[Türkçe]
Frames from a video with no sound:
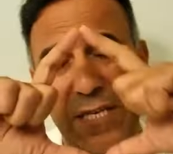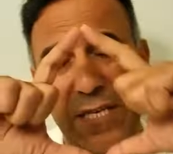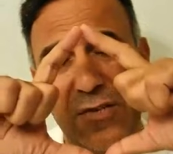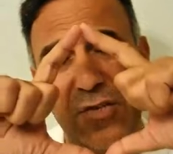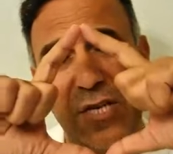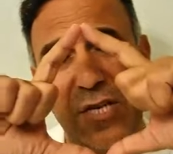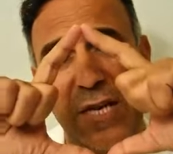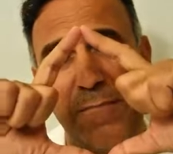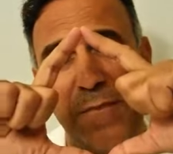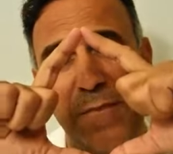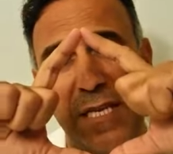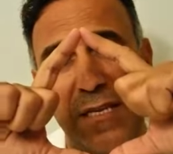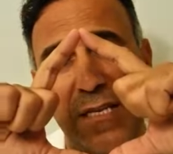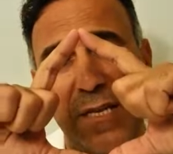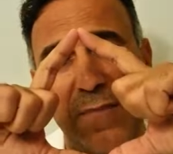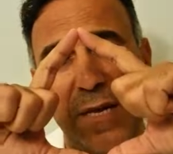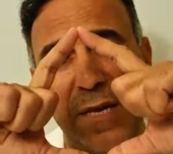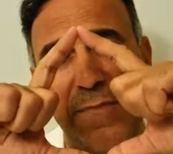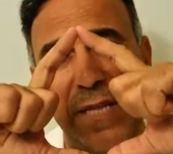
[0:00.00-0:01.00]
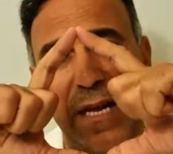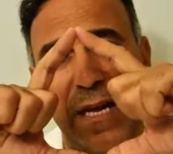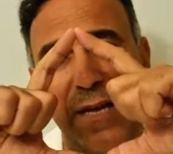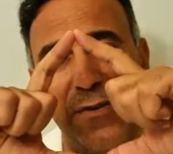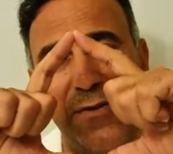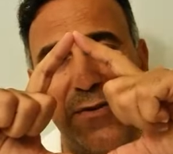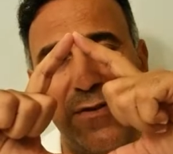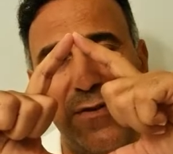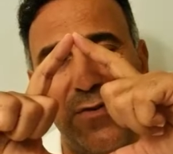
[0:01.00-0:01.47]
bir çemberi
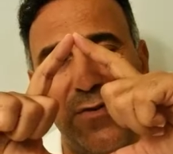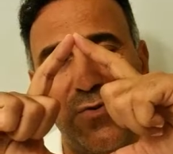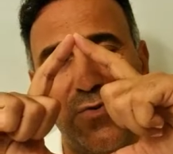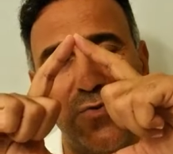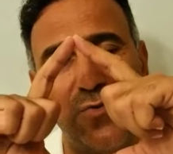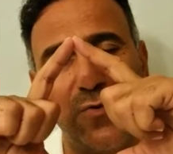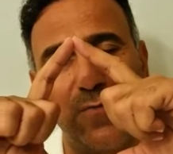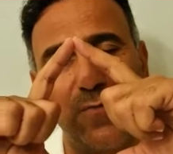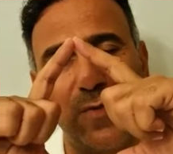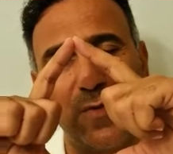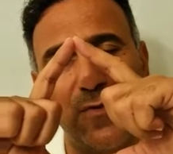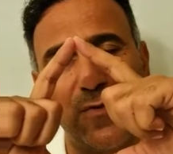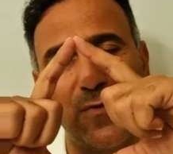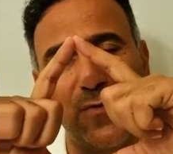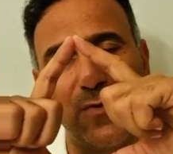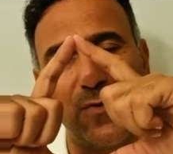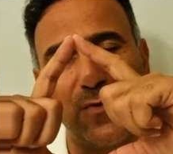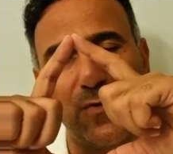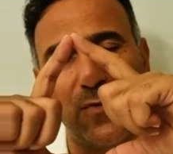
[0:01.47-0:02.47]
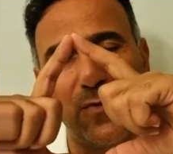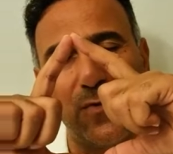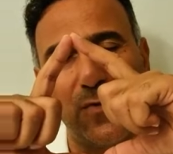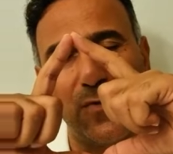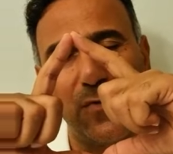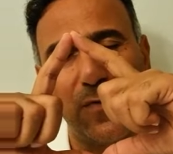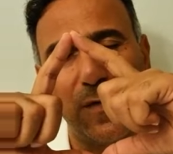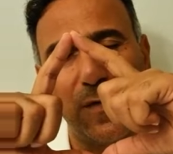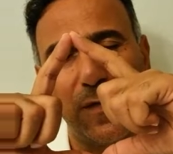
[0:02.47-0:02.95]
tamamlar, ruhumuzu
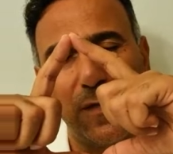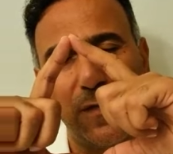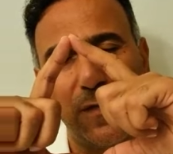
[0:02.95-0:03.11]
oluşturur.